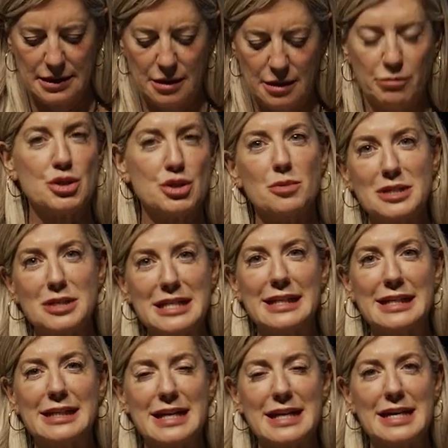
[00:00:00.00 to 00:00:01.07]
Pues somos las
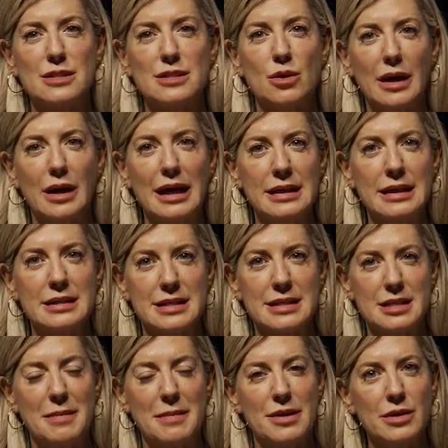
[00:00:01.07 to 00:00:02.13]
entidades locales
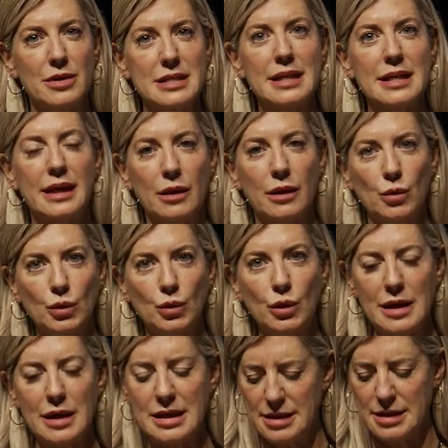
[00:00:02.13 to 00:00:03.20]
las mayores
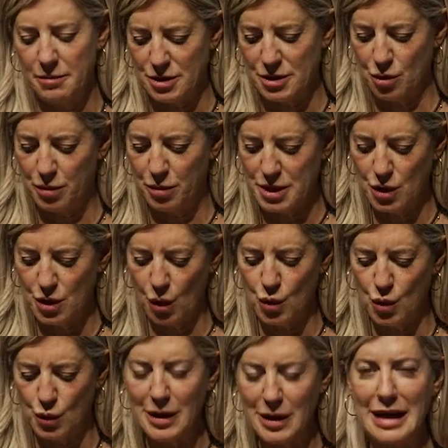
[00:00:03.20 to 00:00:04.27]
ejecutoras del presupuesto
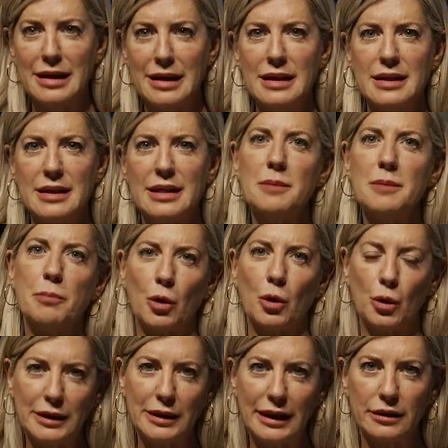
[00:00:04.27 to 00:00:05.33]
cultural y, por
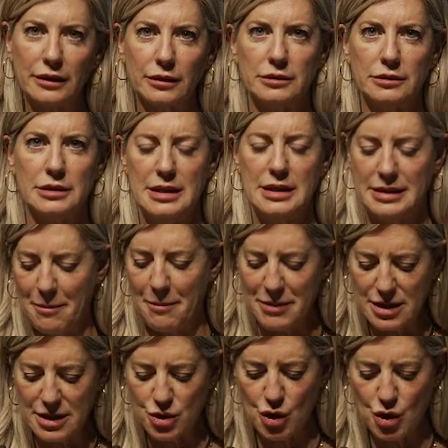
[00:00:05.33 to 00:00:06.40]
lo tanto,
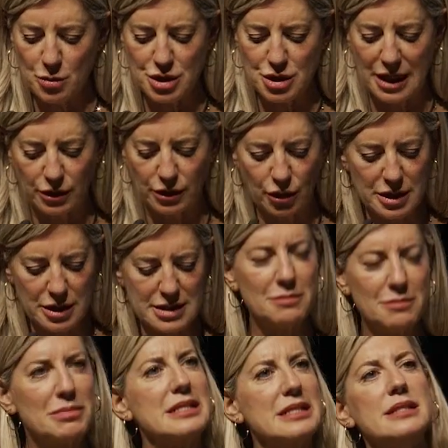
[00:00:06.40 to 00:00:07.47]
también somos actores
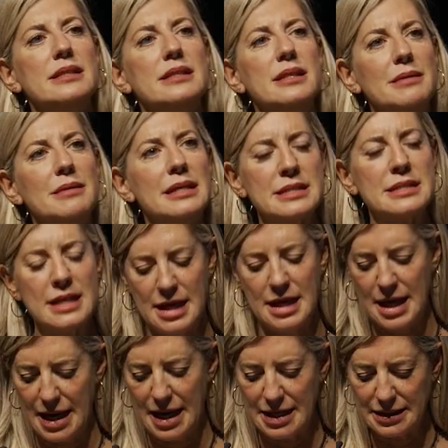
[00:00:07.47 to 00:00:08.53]
imprescindibles
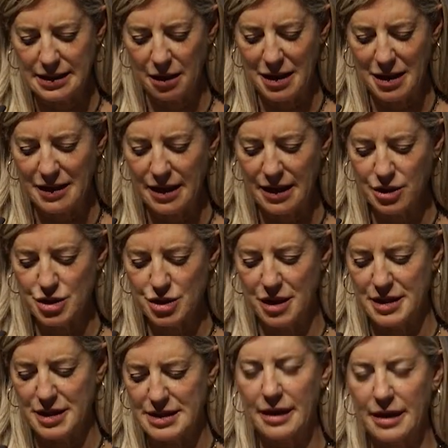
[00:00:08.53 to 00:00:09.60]
e intermediarios
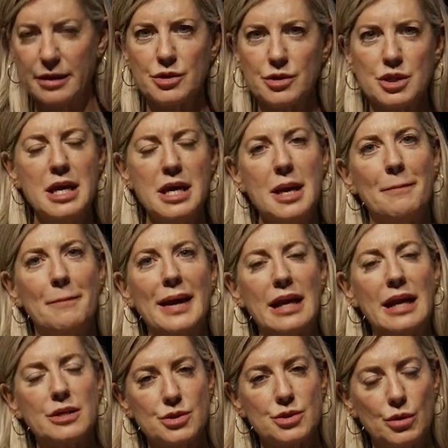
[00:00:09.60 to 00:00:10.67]
necesarios para
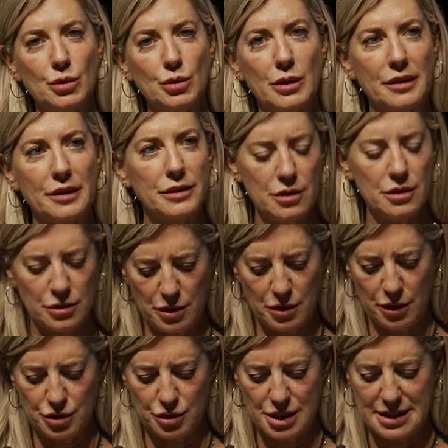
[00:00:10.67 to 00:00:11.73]
la estructuración de un
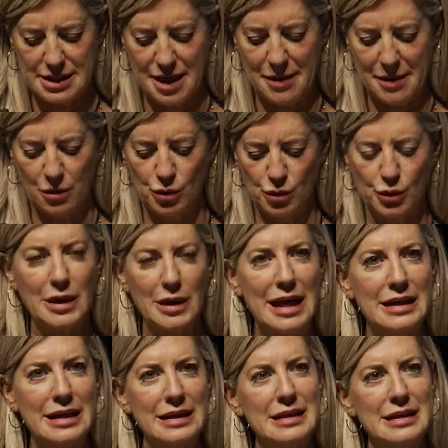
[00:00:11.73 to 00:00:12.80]
ecosistema
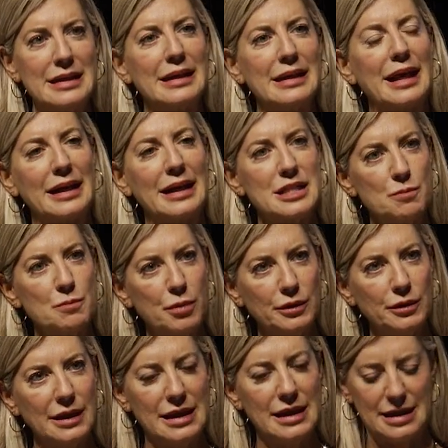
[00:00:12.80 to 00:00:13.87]
cultural que
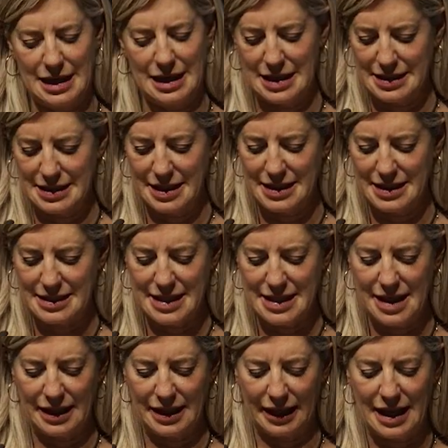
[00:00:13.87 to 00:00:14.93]
responda a las
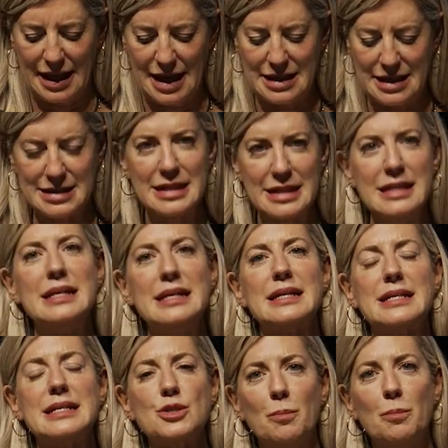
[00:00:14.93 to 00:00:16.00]
necesidades reales,
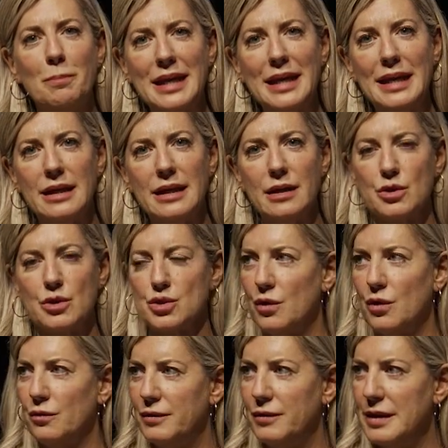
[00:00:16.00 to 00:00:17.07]
que supere los
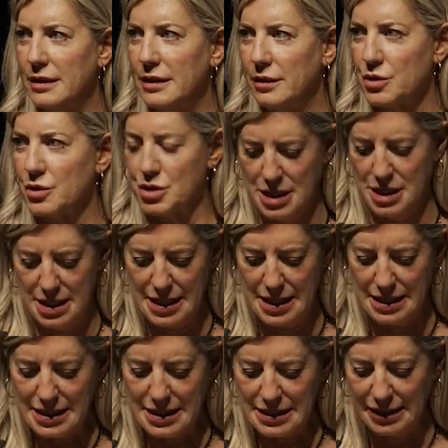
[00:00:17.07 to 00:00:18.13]
conflictos
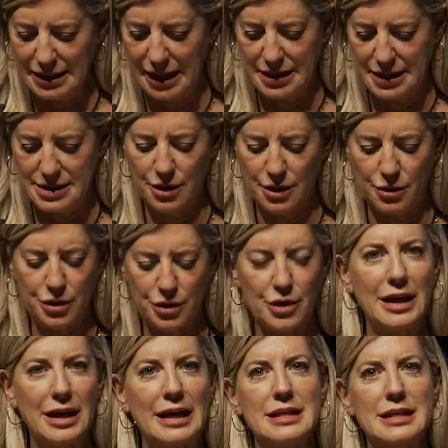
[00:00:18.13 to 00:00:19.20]

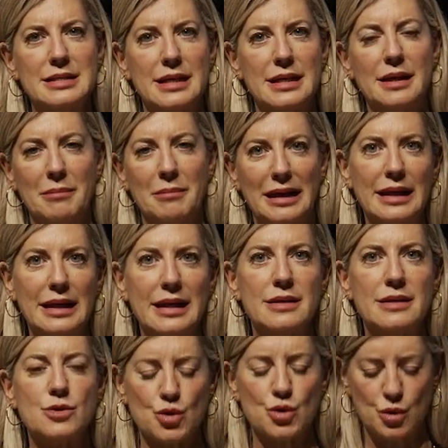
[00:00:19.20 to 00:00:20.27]
interinstitucionales en materia
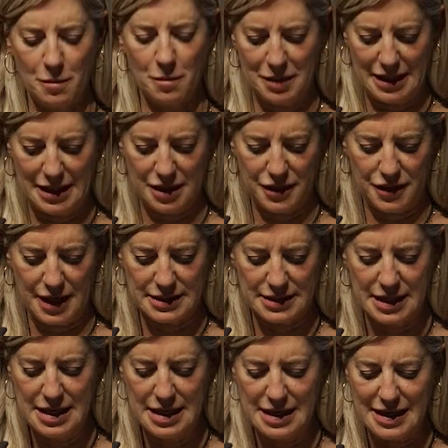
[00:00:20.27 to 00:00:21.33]
de sus competencias
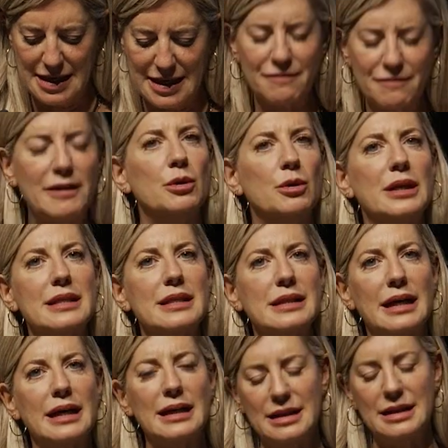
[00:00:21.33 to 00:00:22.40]
y que
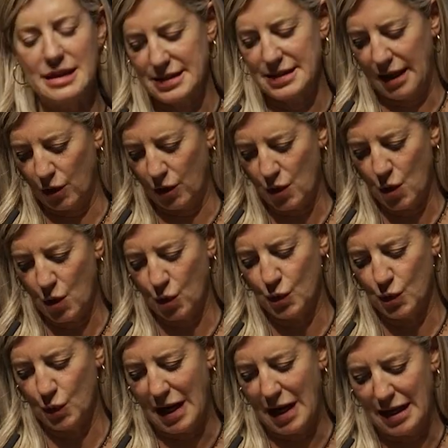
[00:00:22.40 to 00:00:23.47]
favorezca el desarrollo
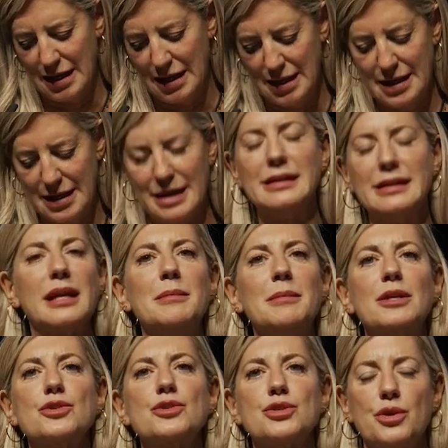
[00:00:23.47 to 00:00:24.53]
cultural en
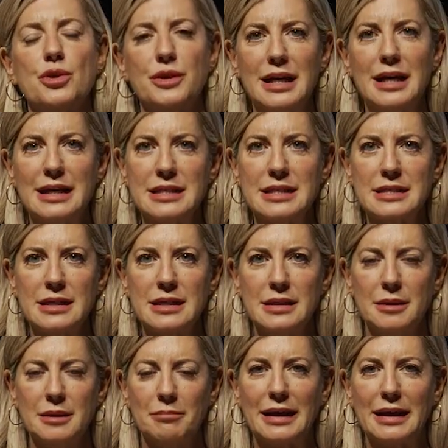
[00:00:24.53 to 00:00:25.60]
términos sociales,
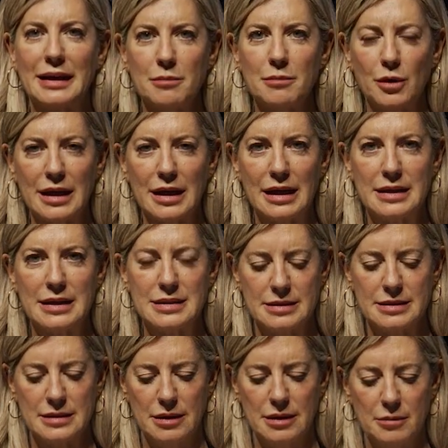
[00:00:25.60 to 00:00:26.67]

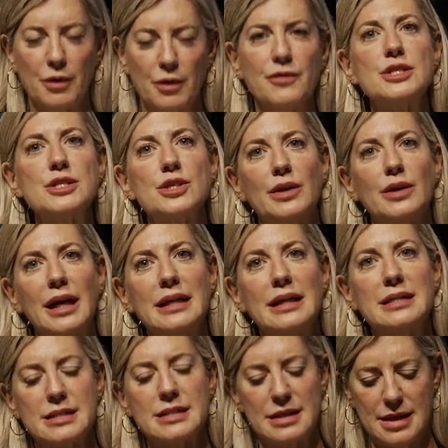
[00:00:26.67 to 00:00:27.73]
patrimoniales,
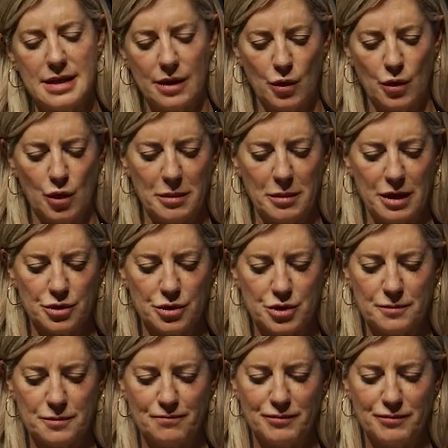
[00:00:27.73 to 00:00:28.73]
profesionales y económicos.